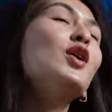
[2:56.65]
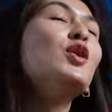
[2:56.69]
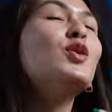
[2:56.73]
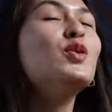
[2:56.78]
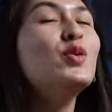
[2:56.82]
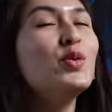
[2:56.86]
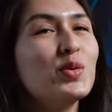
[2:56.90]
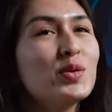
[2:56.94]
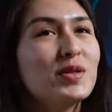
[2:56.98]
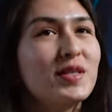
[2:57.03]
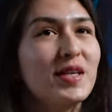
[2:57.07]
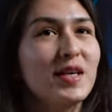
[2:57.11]

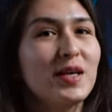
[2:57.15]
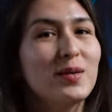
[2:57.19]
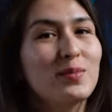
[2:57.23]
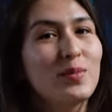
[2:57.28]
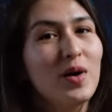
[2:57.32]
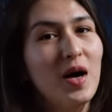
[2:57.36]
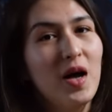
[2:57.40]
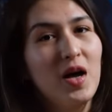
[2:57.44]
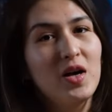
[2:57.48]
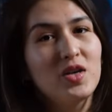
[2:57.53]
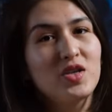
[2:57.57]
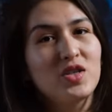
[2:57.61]
Yüksek
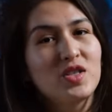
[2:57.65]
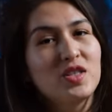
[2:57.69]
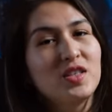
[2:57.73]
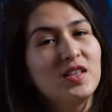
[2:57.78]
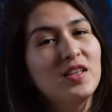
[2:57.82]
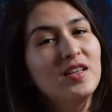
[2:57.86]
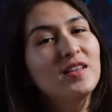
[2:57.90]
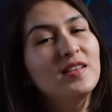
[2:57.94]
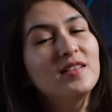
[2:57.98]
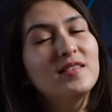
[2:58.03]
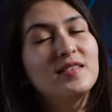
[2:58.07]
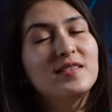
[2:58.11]

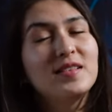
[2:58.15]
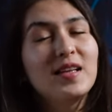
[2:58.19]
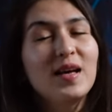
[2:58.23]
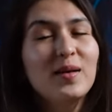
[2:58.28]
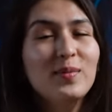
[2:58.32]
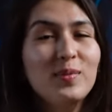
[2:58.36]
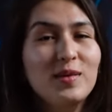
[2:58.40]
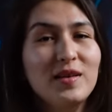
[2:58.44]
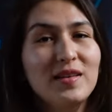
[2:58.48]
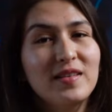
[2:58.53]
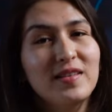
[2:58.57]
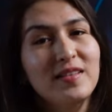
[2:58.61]
maaşı
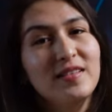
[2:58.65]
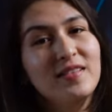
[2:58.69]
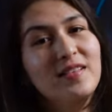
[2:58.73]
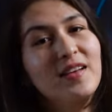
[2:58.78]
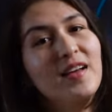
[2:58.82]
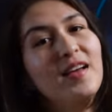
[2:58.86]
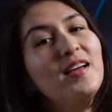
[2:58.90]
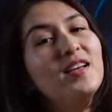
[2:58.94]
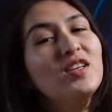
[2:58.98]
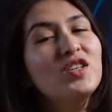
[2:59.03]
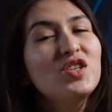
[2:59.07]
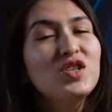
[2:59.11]
tabii ki
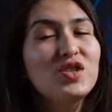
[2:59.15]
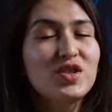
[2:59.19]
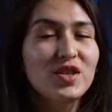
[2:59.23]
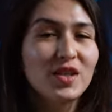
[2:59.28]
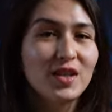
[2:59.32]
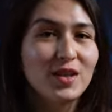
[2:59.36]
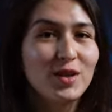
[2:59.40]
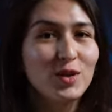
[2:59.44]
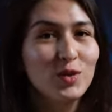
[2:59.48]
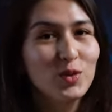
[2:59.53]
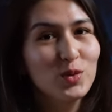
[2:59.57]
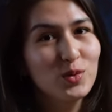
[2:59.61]
de
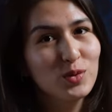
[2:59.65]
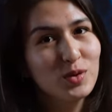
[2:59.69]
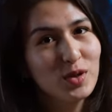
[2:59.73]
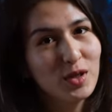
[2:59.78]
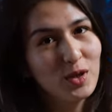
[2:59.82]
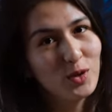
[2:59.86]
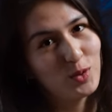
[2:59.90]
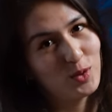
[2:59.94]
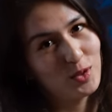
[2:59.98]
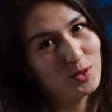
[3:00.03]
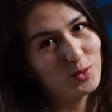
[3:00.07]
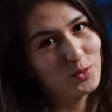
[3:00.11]
işçiliği
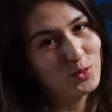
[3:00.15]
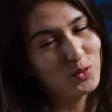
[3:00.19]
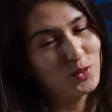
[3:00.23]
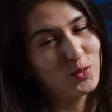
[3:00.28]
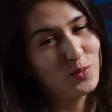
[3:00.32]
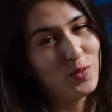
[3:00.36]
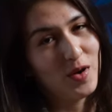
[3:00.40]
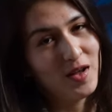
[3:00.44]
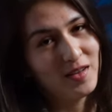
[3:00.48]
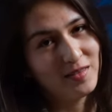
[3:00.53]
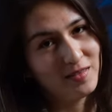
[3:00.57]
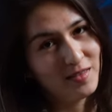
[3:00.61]
güzel olan
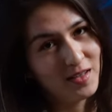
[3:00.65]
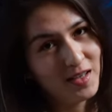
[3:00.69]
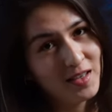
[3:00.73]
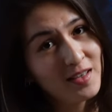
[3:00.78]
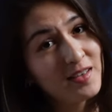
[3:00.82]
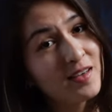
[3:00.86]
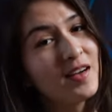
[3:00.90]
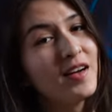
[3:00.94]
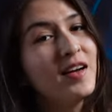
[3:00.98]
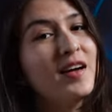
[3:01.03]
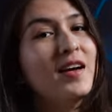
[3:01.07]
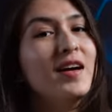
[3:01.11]
uzmanlar,
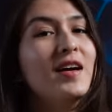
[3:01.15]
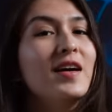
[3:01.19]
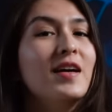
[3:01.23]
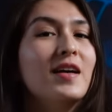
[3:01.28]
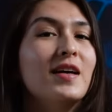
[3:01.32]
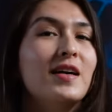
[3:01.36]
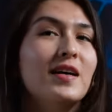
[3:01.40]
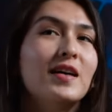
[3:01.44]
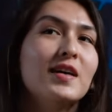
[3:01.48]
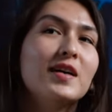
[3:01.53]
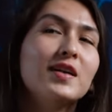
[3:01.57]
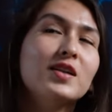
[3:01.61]

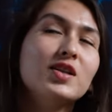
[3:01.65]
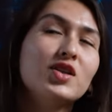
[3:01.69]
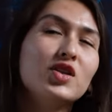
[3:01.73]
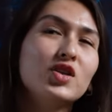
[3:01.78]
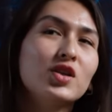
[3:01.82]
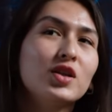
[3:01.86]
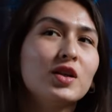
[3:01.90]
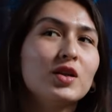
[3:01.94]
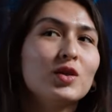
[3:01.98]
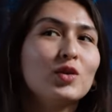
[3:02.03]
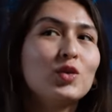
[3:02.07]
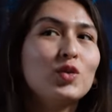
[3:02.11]
e,
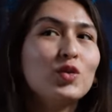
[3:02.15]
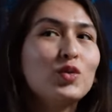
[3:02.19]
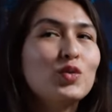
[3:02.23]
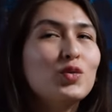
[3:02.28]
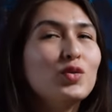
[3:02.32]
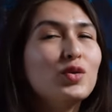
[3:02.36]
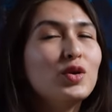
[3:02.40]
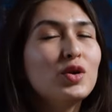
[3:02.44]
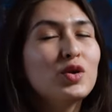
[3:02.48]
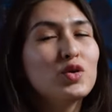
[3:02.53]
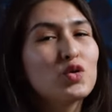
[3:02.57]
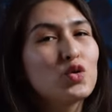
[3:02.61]

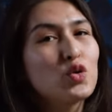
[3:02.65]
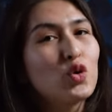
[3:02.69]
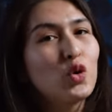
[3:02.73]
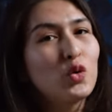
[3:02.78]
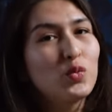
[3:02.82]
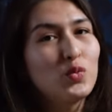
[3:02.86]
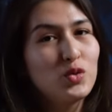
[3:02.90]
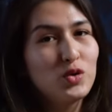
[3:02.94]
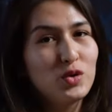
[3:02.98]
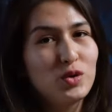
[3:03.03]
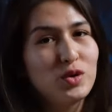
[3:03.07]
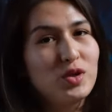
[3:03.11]
günlük
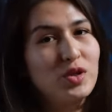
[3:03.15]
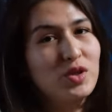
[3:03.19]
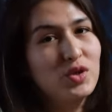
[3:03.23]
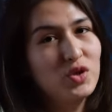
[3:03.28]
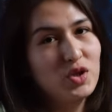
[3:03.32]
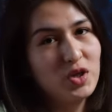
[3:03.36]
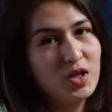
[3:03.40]
çok müşteri